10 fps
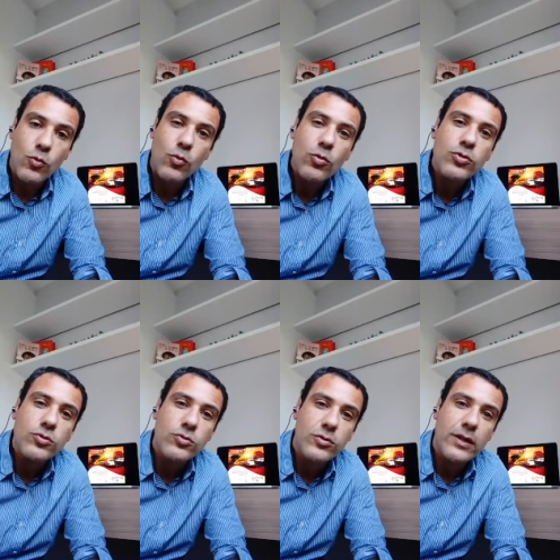
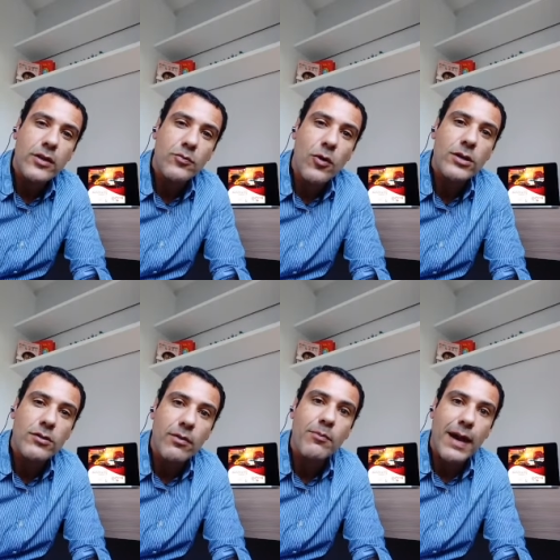custo do
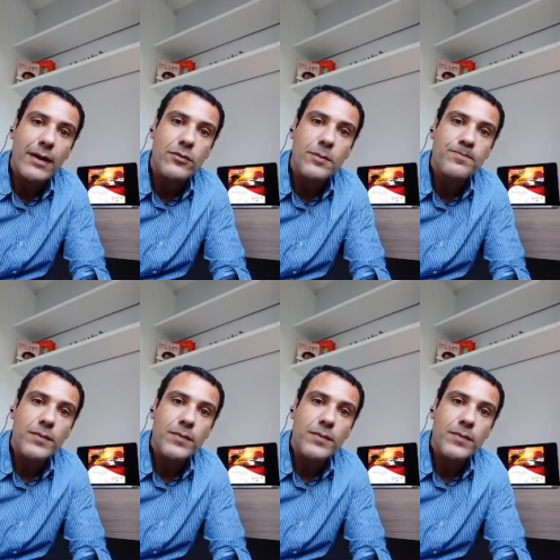transporte é um impacto.